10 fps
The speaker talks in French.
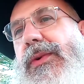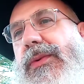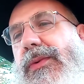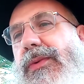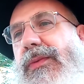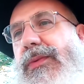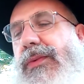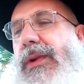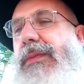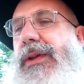on retrouve
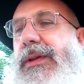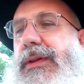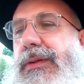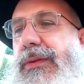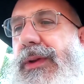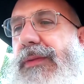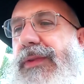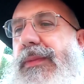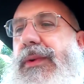toute la bénédiction de la femme.